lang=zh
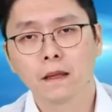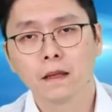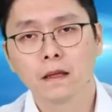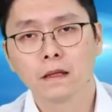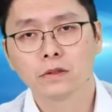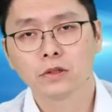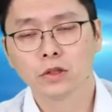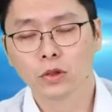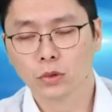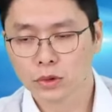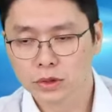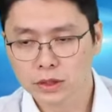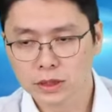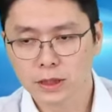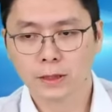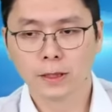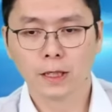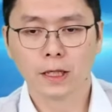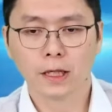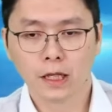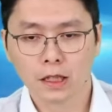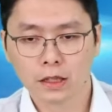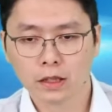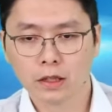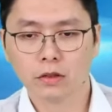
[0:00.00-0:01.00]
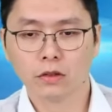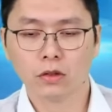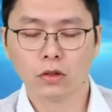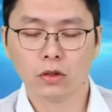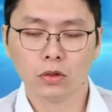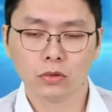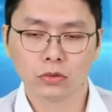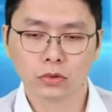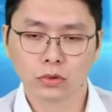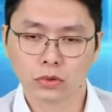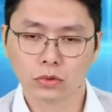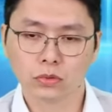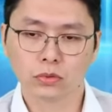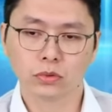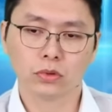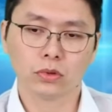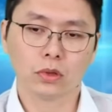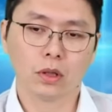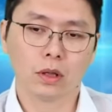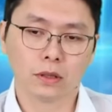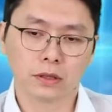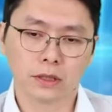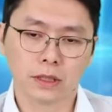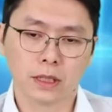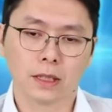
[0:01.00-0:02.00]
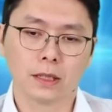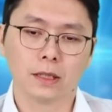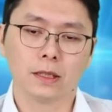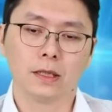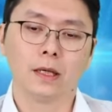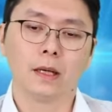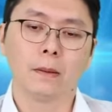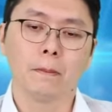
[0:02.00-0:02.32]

所以我现在看到的红树就好像